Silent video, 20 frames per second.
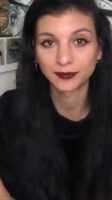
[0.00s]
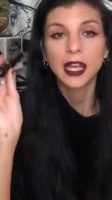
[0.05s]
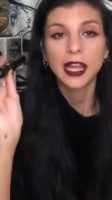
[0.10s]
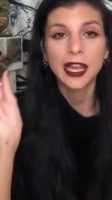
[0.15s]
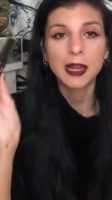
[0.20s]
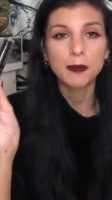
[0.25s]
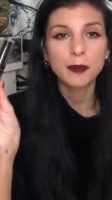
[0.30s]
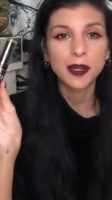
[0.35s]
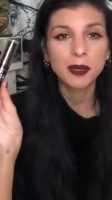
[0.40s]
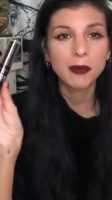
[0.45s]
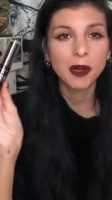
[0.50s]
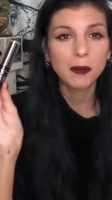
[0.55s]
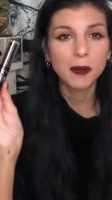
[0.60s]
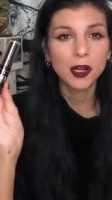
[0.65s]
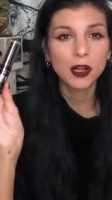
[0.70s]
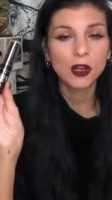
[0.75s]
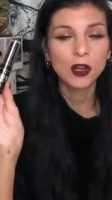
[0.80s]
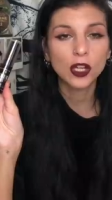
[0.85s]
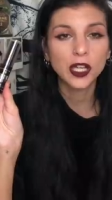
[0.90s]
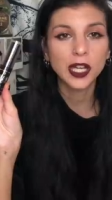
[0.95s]
En Primark
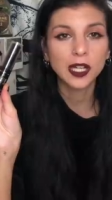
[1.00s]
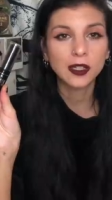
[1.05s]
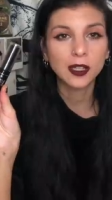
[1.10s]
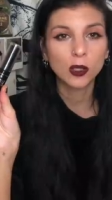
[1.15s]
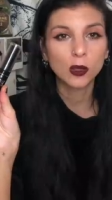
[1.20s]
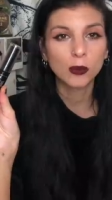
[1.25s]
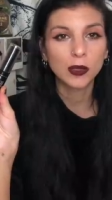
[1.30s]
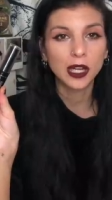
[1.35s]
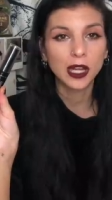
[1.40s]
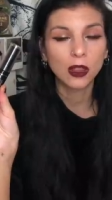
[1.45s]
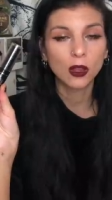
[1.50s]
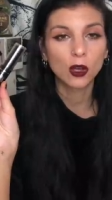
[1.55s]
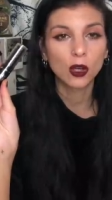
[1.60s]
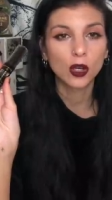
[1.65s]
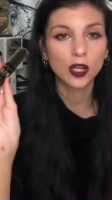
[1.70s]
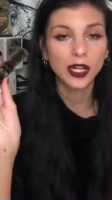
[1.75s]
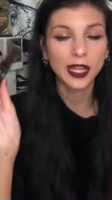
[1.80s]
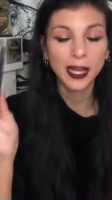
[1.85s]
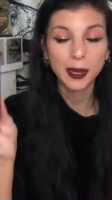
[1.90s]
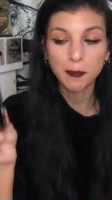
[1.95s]
me cogí este
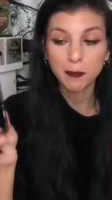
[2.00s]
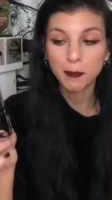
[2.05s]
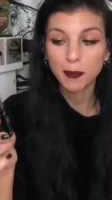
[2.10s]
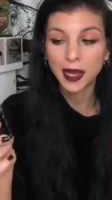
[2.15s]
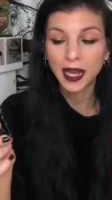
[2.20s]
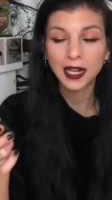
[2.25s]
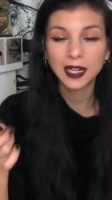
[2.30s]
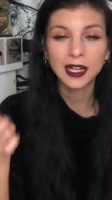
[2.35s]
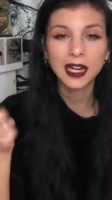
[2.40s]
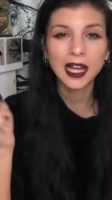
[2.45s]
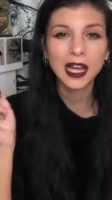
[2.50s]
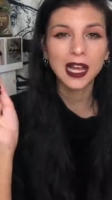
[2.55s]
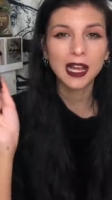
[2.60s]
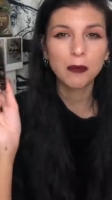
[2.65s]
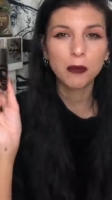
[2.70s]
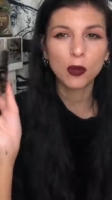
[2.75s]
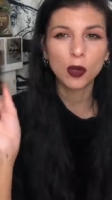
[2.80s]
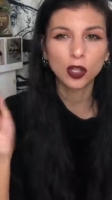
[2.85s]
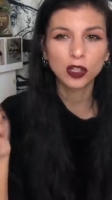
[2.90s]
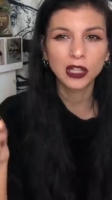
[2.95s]
iluminador en
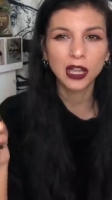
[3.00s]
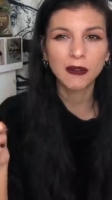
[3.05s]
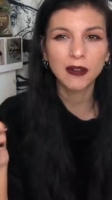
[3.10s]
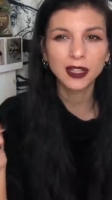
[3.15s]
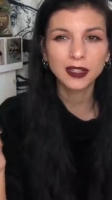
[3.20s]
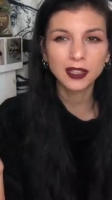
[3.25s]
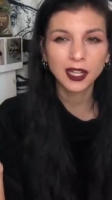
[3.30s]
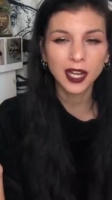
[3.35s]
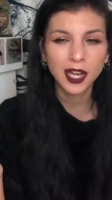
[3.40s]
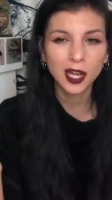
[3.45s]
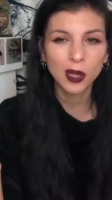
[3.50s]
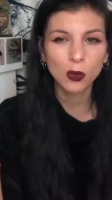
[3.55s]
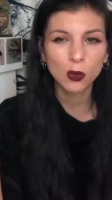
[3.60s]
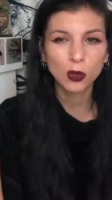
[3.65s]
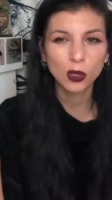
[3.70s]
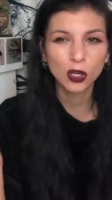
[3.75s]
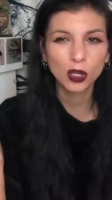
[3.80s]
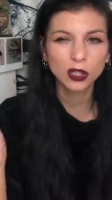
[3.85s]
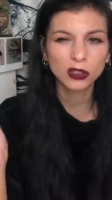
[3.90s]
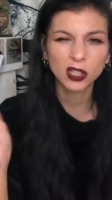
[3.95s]
barra, costaba 3
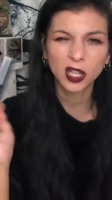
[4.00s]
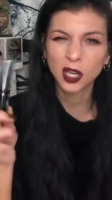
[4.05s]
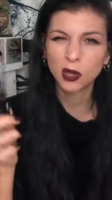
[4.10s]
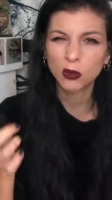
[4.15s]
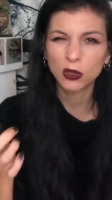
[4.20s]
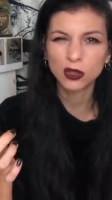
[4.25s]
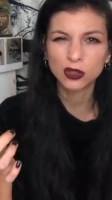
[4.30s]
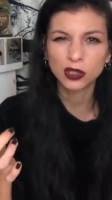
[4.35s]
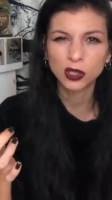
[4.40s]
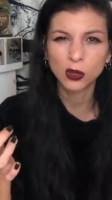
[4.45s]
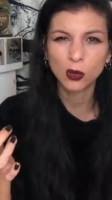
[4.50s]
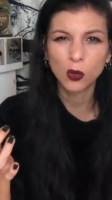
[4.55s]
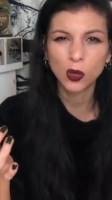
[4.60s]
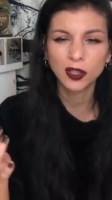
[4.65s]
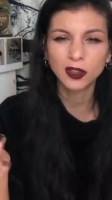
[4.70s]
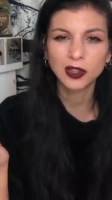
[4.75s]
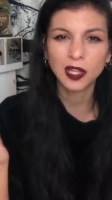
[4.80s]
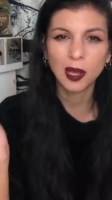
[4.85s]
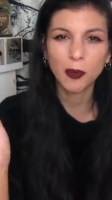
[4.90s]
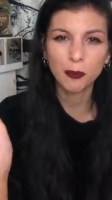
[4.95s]
euros, 3,50
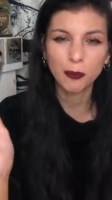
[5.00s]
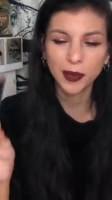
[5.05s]
euros,